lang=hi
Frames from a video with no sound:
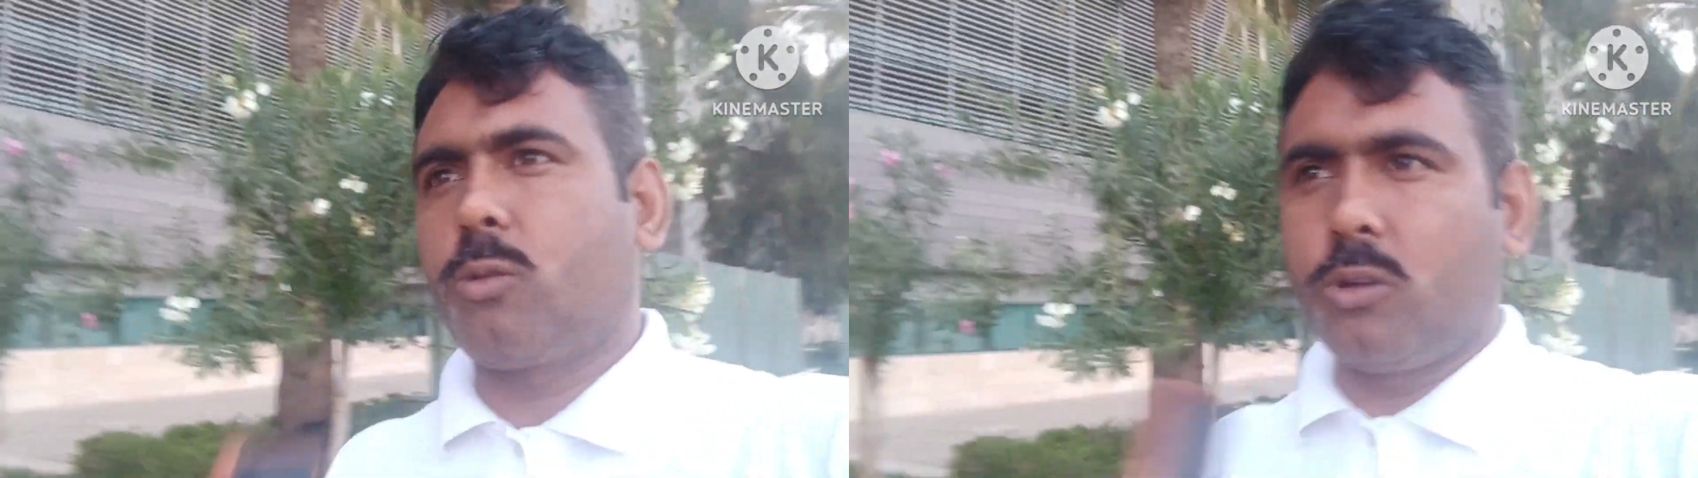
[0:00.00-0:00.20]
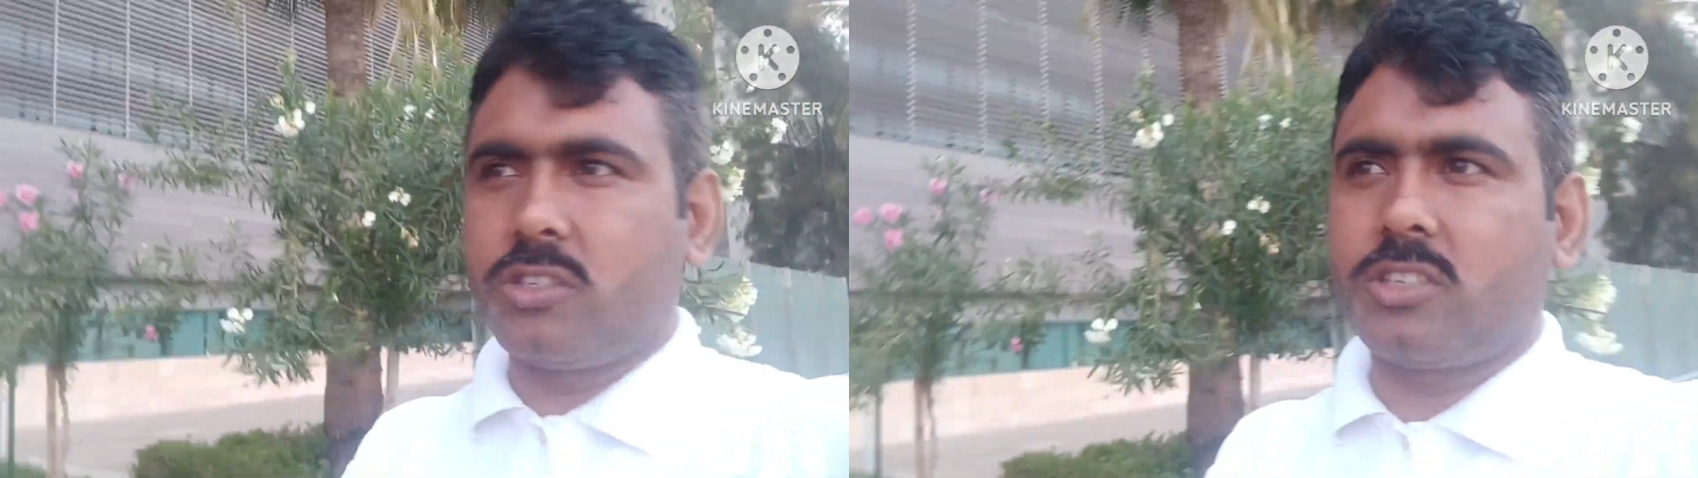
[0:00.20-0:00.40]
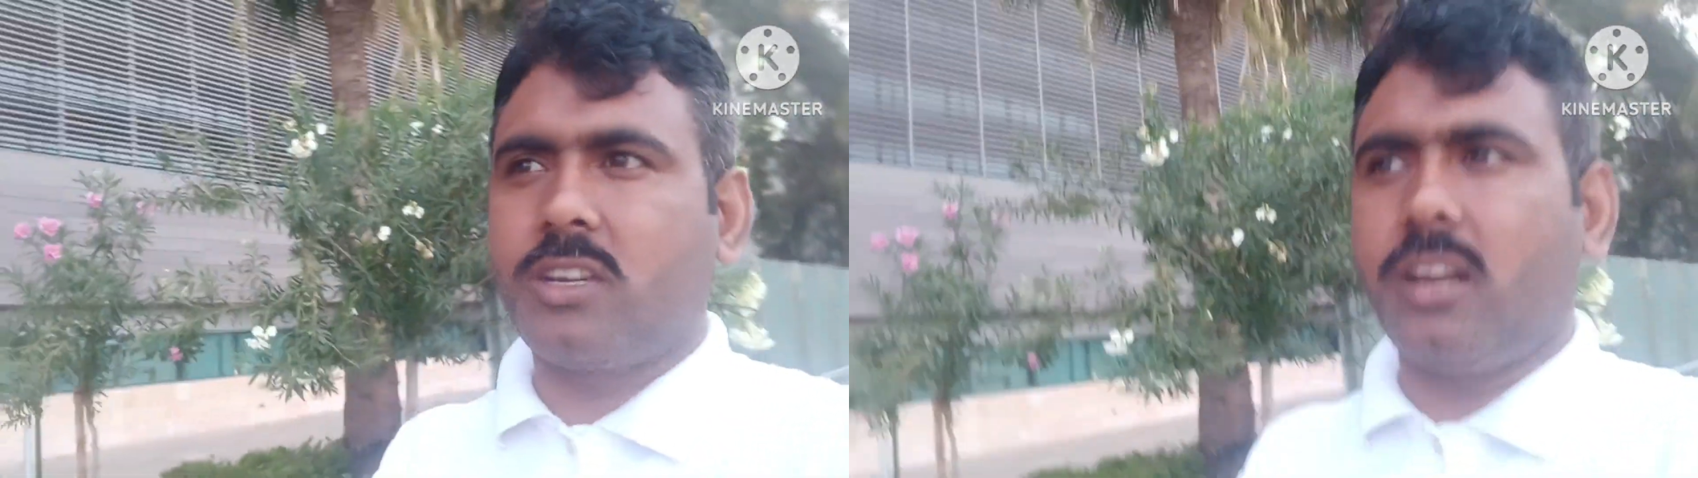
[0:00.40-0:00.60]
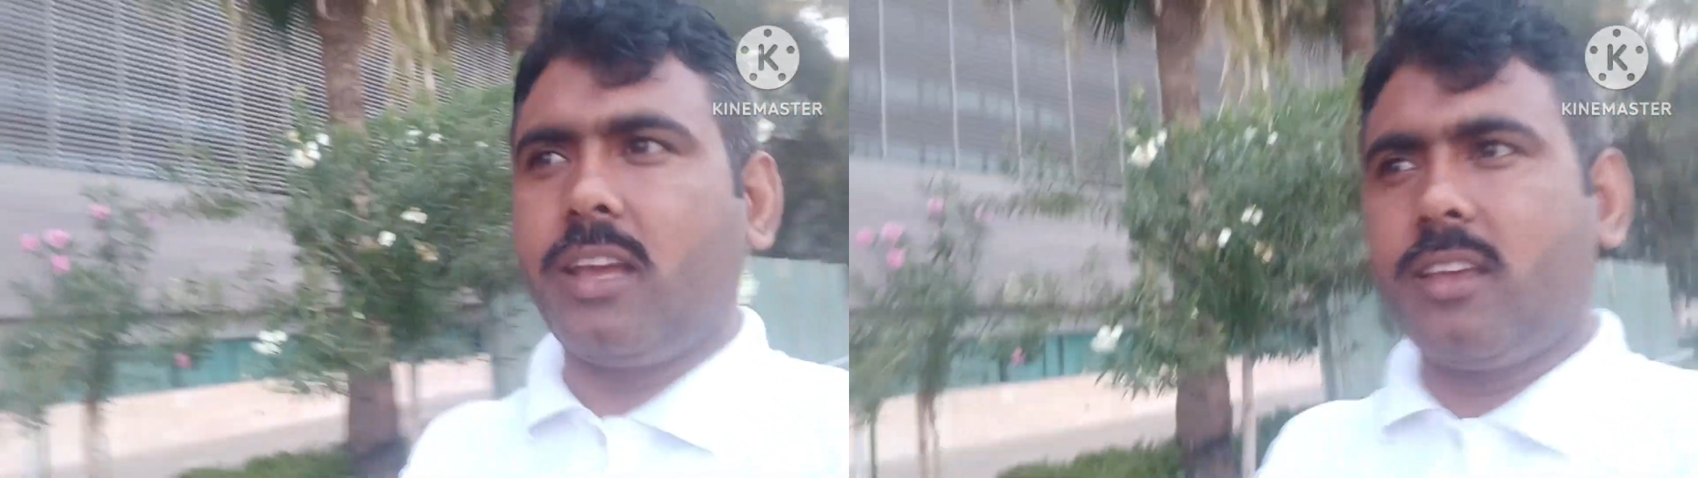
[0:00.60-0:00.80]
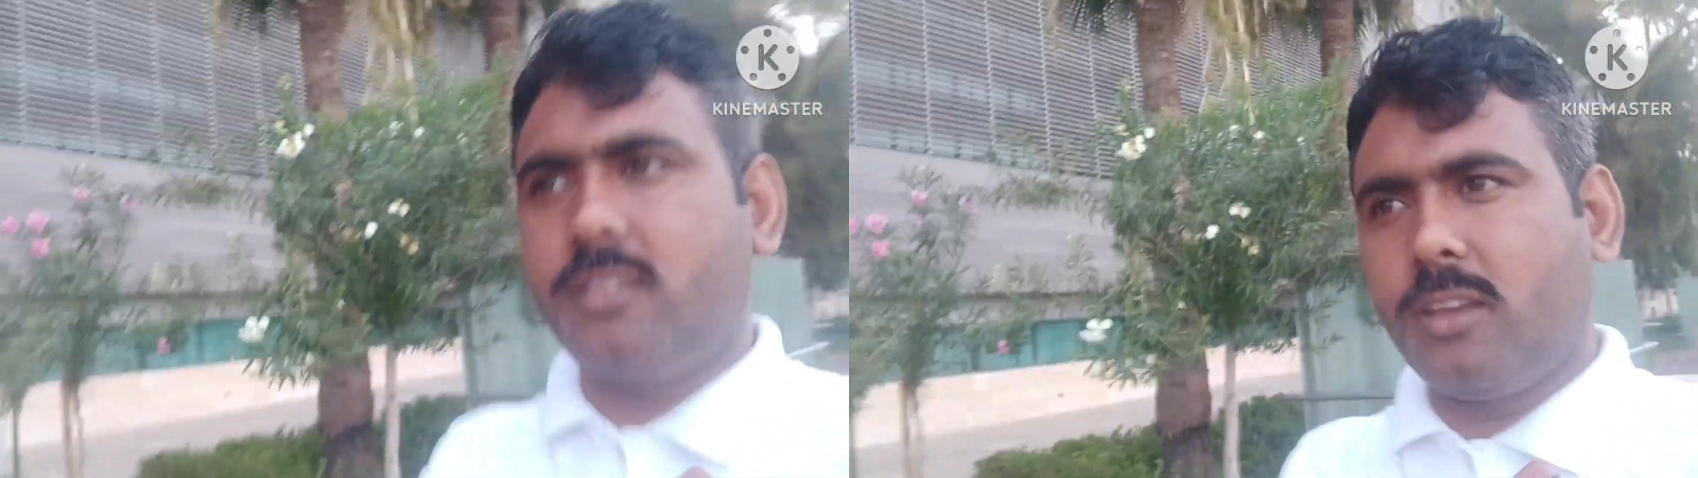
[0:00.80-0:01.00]
तो कोशिश
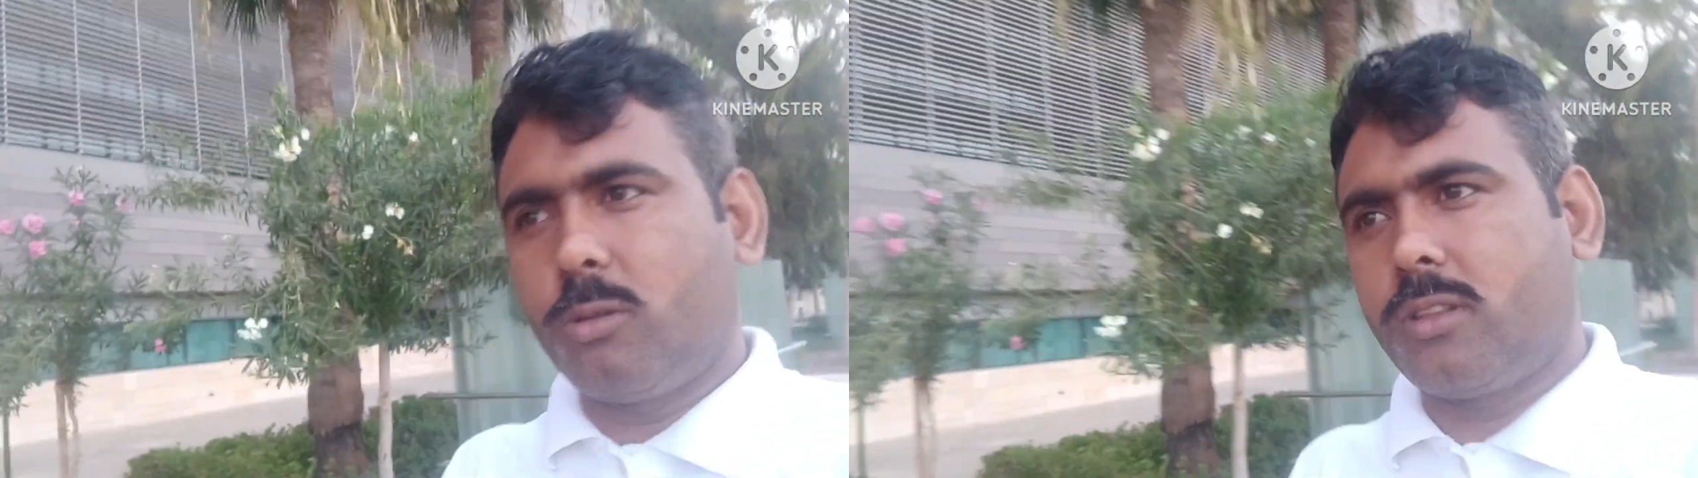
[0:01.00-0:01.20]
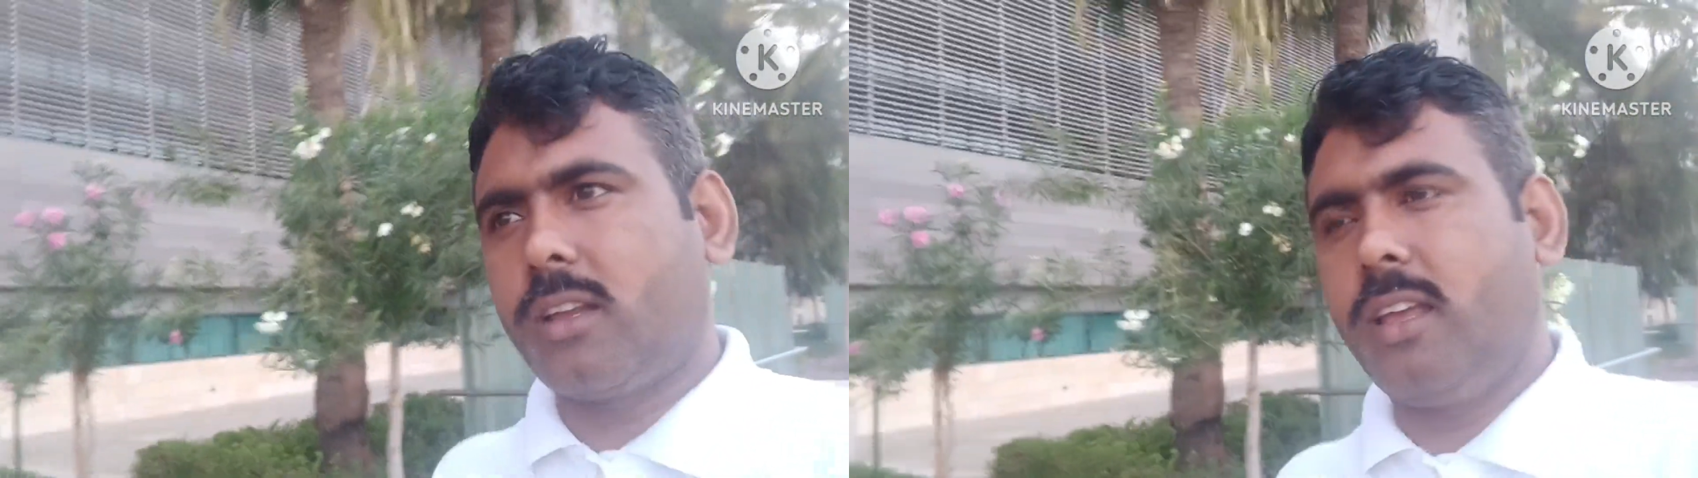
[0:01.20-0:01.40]
करें किसी को